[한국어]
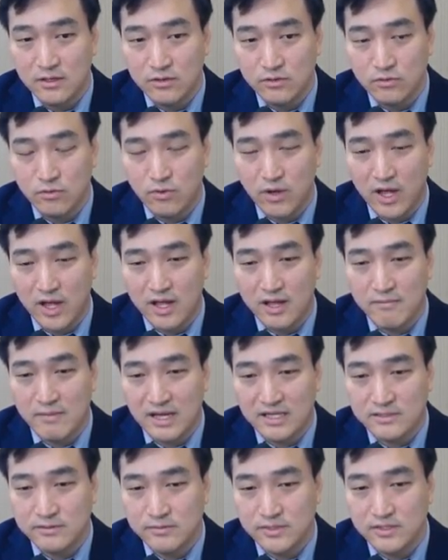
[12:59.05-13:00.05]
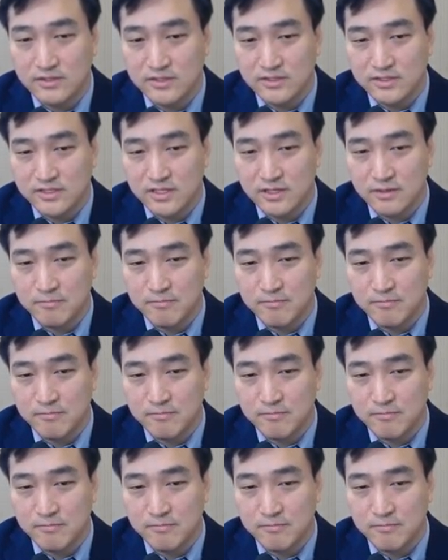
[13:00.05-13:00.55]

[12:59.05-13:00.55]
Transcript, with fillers: 또 아까 말씀드렸듯이